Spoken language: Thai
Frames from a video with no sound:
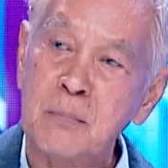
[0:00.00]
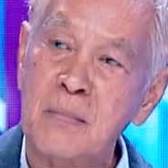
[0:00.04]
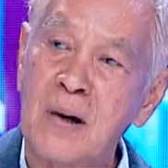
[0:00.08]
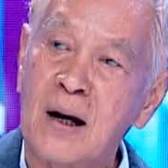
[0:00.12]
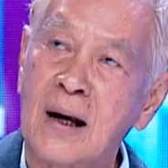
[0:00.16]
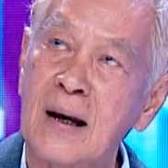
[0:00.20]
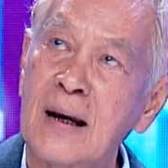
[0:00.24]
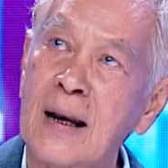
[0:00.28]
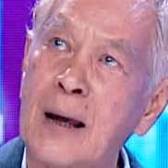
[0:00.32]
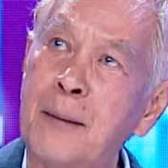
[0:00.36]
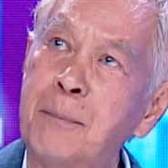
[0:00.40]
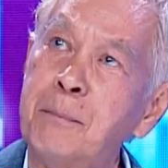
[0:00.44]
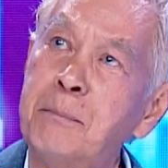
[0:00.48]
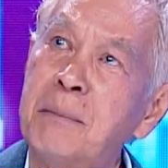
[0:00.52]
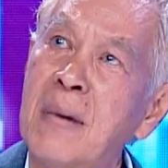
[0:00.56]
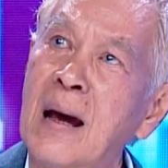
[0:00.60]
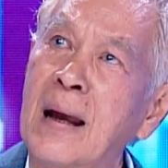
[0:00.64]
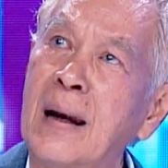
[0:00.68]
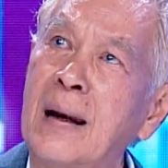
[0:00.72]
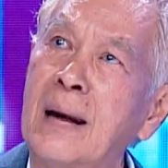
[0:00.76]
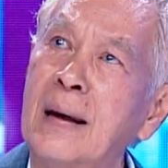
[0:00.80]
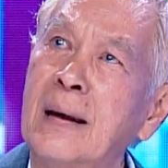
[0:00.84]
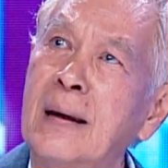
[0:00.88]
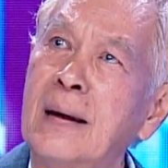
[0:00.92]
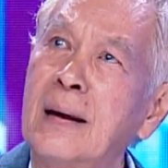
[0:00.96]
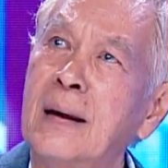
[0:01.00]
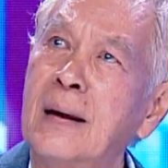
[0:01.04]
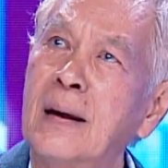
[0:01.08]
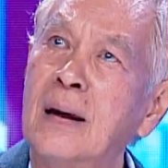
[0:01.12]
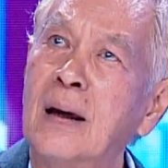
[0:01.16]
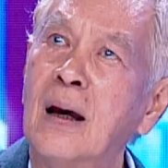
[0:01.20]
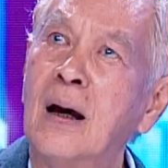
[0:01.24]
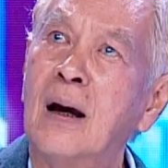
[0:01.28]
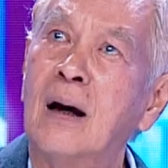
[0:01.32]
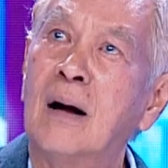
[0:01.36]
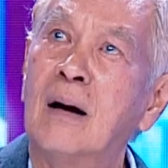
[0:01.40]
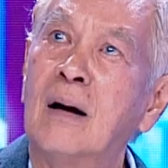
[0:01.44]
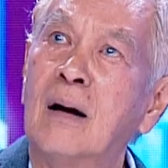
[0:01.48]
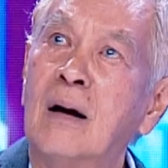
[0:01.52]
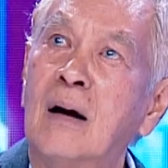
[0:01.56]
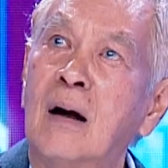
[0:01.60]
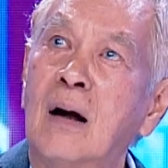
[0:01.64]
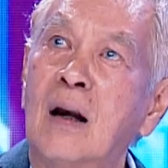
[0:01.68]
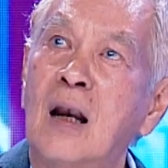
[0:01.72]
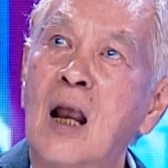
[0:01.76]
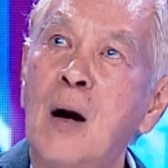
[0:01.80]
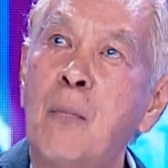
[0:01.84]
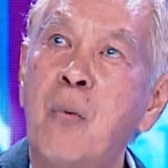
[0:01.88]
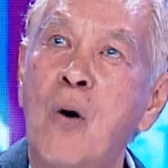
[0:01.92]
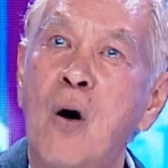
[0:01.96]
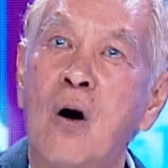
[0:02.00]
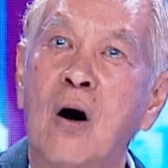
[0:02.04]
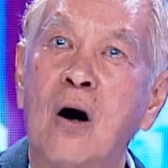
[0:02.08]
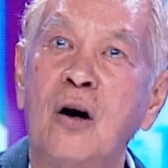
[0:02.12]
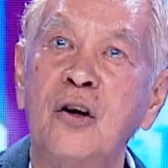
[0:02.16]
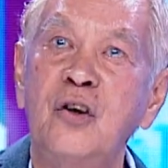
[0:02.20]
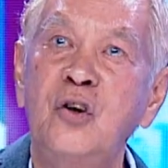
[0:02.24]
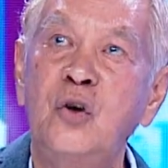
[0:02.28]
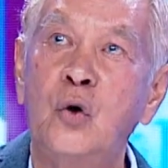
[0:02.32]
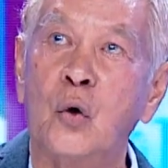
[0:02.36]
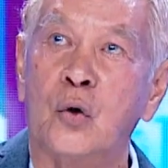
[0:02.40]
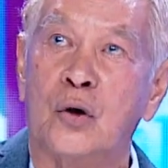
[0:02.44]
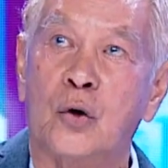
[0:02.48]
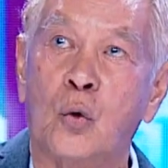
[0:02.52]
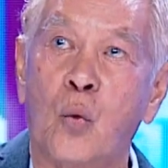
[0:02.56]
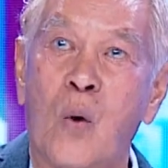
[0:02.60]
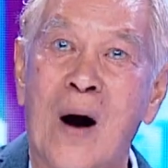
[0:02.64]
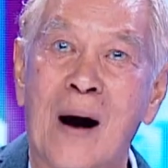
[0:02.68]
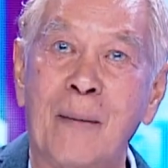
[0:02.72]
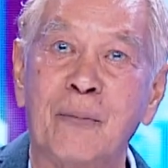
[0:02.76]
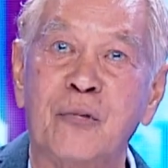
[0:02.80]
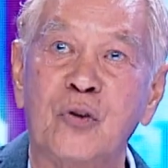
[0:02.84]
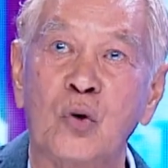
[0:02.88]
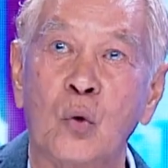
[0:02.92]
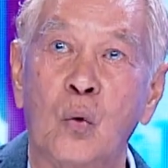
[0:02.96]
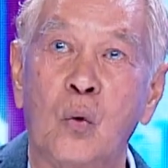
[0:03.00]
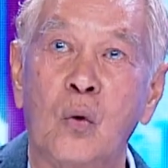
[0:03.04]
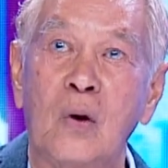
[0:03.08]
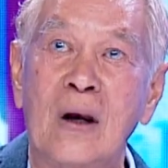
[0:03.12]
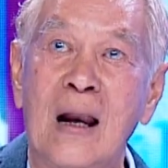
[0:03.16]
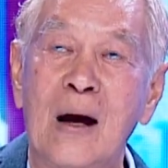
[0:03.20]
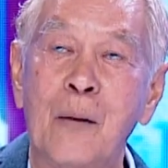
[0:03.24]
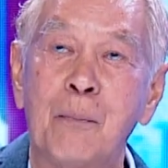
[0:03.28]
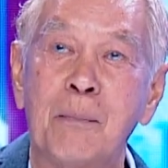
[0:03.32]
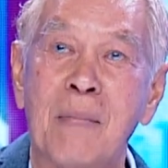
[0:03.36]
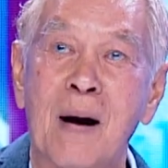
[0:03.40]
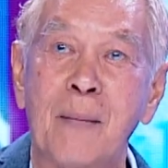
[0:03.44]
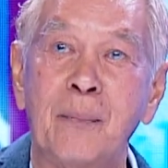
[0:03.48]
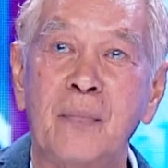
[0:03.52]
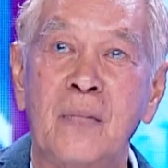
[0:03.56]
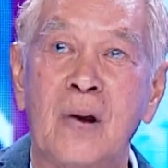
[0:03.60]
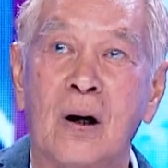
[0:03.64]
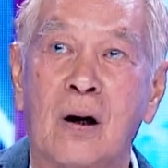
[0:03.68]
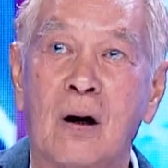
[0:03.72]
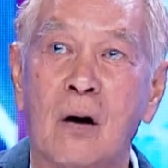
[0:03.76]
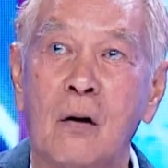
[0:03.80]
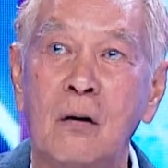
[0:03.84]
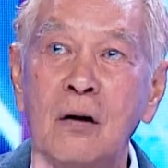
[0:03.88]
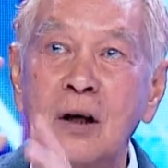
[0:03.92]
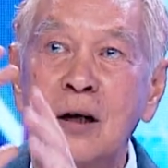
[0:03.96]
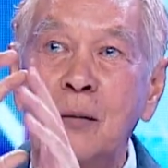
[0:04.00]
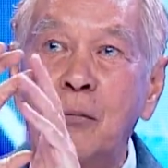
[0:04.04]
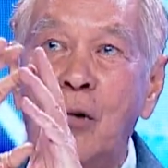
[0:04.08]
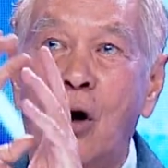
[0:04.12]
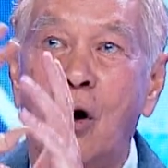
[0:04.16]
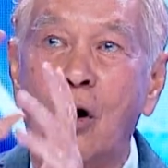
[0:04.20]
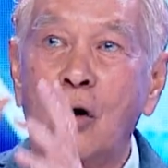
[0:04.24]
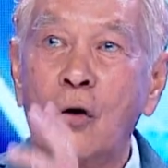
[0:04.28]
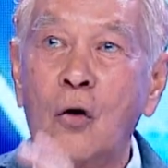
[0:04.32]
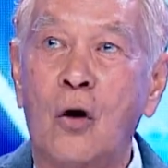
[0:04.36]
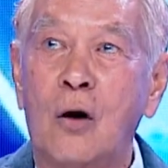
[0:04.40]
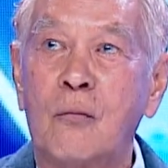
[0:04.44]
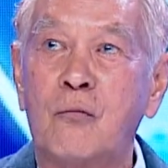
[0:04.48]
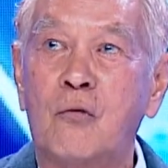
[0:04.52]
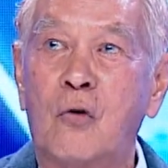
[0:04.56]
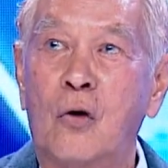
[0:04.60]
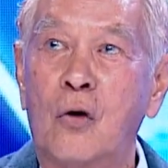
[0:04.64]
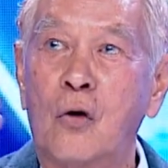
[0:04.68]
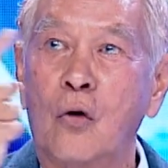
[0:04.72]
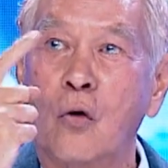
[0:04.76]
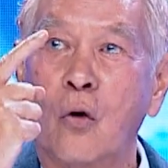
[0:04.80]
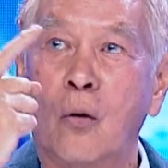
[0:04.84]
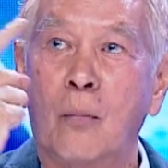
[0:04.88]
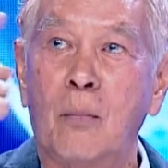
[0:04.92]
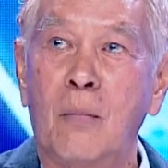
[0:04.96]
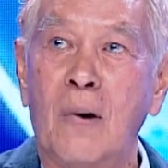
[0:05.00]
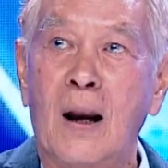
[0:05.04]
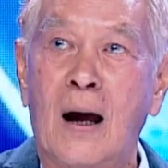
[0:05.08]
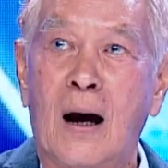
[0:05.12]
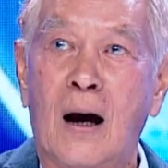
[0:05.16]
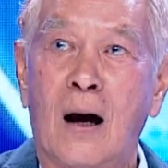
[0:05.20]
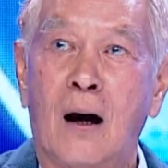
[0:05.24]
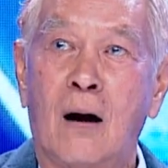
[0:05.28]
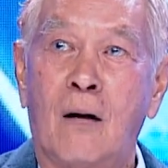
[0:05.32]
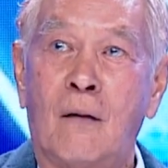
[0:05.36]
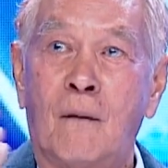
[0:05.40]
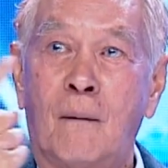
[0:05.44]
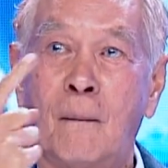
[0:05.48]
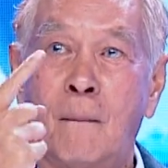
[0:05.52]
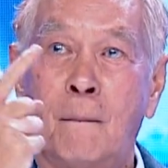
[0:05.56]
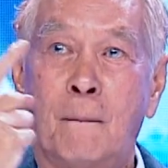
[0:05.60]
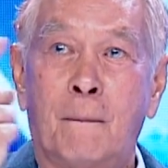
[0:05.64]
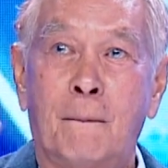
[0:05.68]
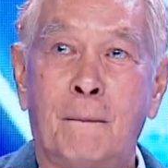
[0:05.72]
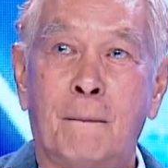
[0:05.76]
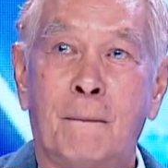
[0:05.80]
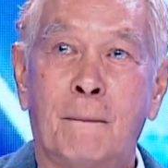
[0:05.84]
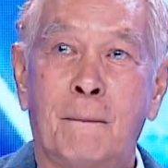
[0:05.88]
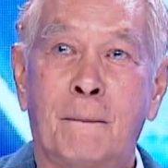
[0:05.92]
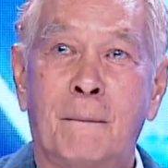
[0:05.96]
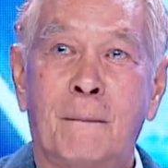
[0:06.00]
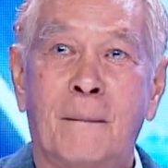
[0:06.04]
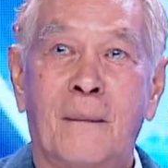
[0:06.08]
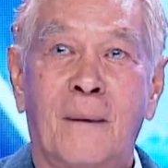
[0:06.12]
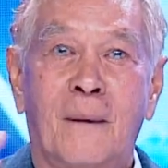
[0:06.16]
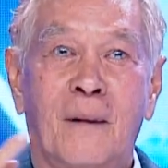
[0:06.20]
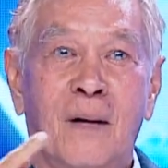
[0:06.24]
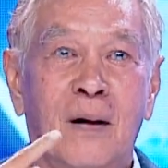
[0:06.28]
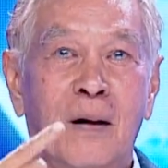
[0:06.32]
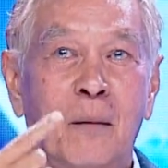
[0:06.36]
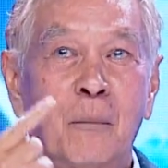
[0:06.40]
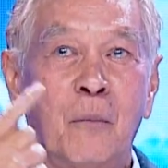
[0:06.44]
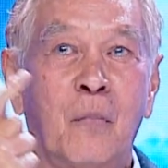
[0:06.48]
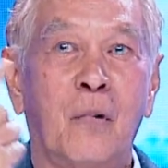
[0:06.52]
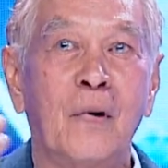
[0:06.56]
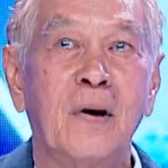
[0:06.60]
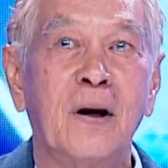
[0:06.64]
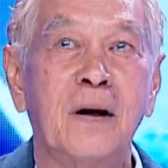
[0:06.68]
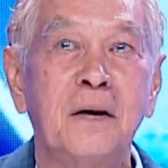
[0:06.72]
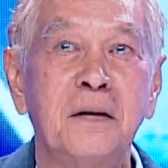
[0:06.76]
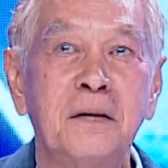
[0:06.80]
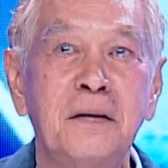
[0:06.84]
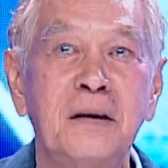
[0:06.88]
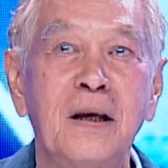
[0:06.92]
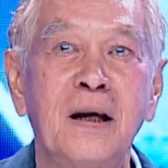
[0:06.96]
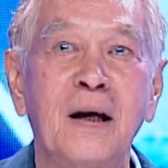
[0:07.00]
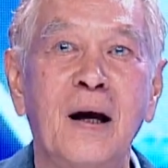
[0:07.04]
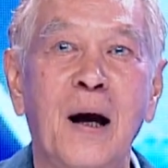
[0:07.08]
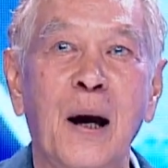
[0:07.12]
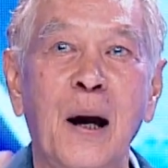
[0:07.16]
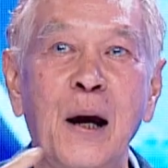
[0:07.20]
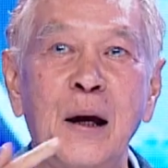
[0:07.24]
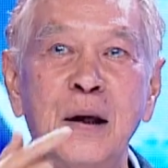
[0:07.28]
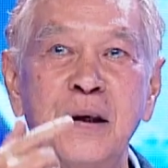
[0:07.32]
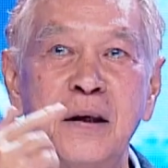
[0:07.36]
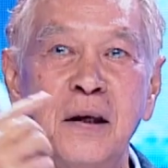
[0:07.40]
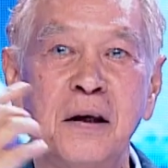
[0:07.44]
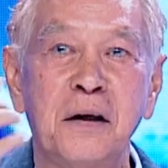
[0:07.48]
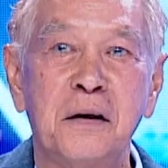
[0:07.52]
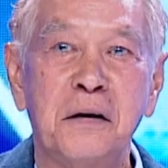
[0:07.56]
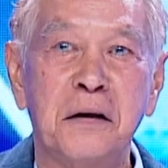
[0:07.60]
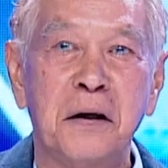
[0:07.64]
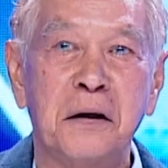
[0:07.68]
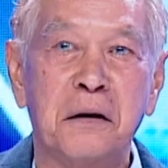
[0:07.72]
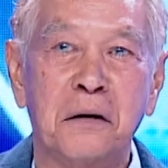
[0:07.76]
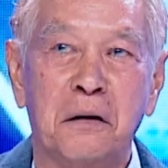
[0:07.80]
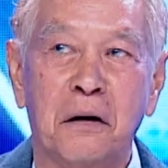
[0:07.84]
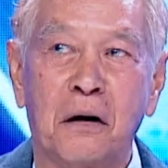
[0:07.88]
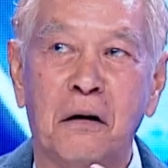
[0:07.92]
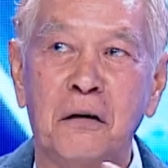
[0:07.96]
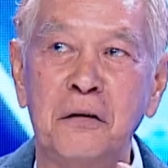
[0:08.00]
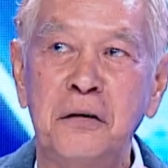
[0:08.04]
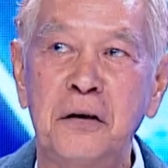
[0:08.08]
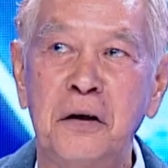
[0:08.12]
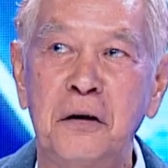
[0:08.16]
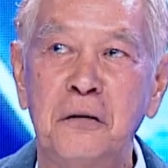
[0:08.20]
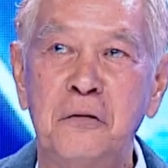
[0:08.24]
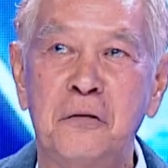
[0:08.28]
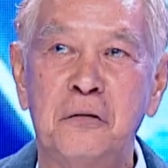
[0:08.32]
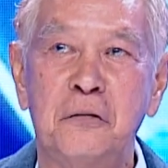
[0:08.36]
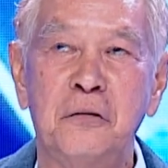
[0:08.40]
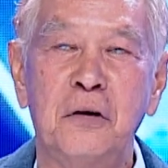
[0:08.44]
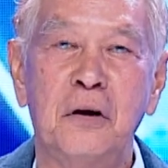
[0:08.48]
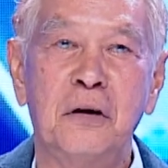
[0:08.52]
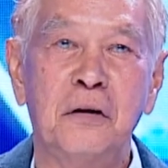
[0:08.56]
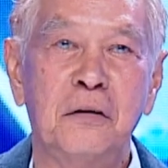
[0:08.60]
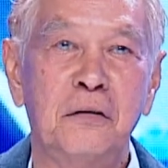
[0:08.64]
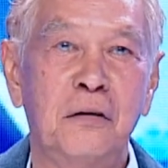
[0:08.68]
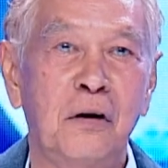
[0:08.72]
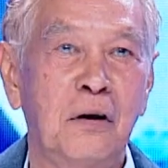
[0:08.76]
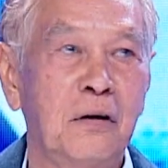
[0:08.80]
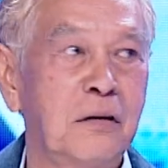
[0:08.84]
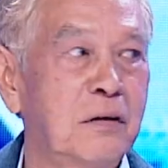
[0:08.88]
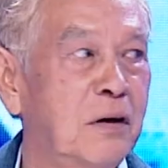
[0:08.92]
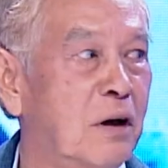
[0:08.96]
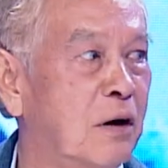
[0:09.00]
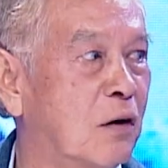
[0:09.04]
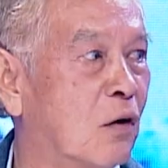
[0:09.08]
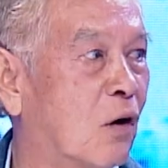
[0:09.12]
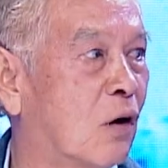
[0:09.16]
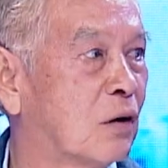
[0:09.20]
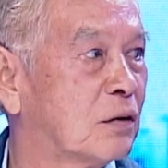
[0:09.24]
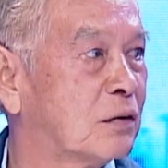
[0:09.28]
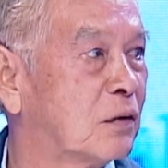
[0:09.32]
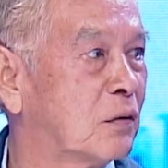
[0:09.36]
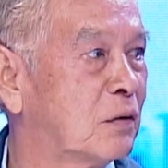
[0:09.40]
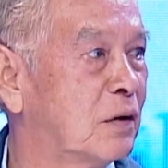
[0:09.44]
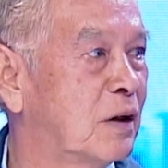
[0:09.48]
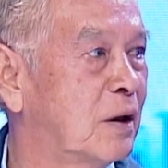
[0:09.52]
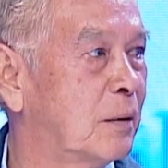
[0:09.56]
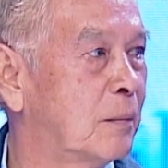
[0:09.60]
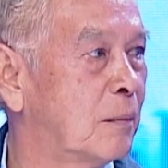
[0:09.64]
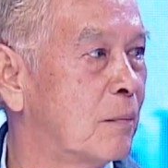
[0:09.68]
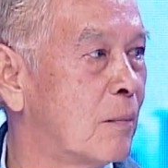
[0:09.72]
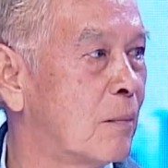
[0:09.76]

นมากระแหลนแป้นอย่างเงี้ยแล้วพอเขาหยุดความสูงแล้วปั๊บเนี่ย เขาเริ่มออกรอบวงกลมละ เพราะนั้น ยิ่งให้ยิ่งกินเขาก็ยิ่งยิ่ง ยิ่ง ยิ่งออกตรงนี้ แล้วมื้